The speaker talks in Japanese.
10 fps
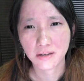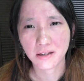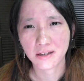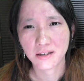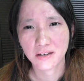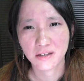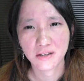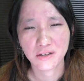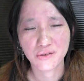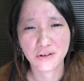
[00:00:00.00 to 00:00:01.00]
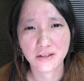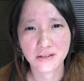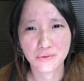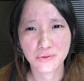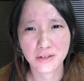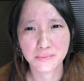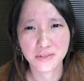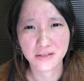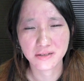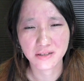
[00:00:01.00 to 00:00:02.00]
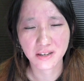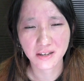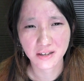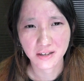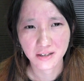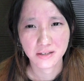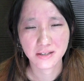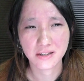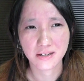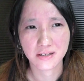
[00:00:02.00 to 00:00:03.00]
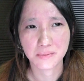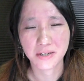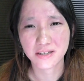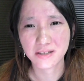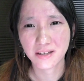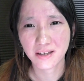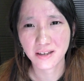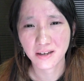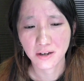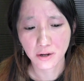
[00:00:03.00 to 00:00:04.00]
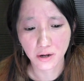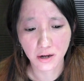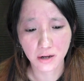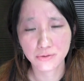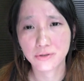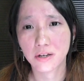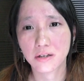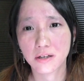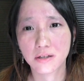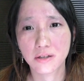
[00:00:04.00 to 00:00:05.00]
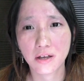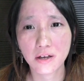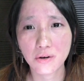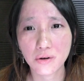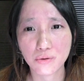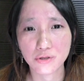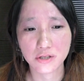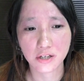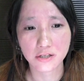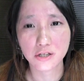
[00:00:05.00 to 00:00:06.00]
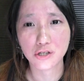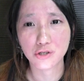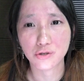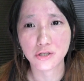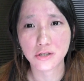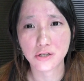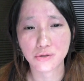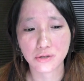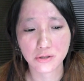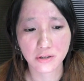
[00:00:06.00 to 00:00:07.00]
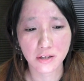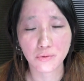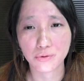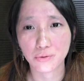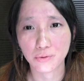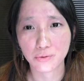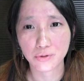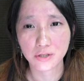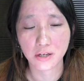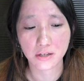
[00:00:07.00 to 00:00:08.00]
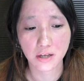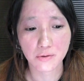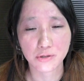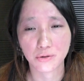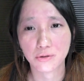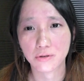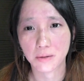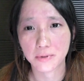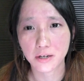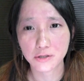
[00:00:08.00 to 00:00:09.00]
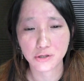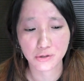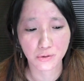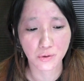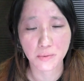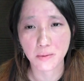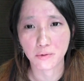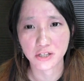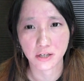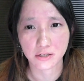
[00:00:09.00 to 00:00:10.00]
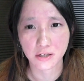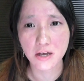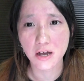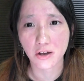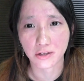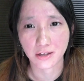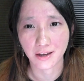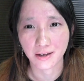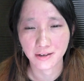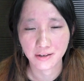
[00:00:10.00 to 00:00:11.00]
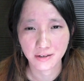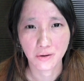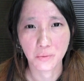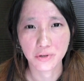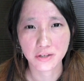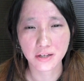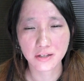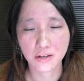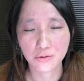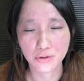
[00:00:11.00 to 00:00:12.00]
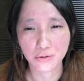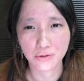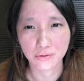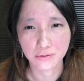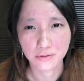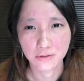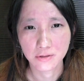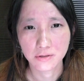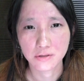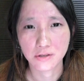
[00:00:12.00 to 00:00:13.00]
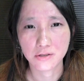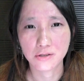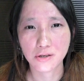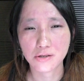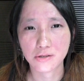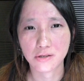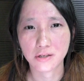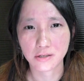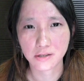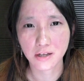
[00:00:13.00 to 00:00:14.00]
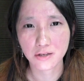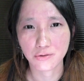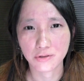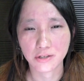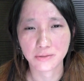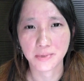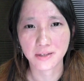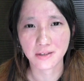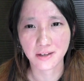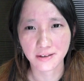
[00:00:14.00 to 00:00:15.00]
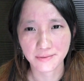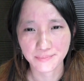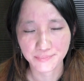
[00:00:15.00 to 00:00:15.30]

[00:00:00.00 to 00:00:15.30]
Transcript: て言われたことがムカついて、怒りに任せて、はぁ、ふざけんなよ。こっちだって21、22ぐらいの男の子と付き合いてえわ。それと比べたら25のおめえもおっさんじゃねえかよって思ったっていうことを、ついついツイキャスで言ってしまって、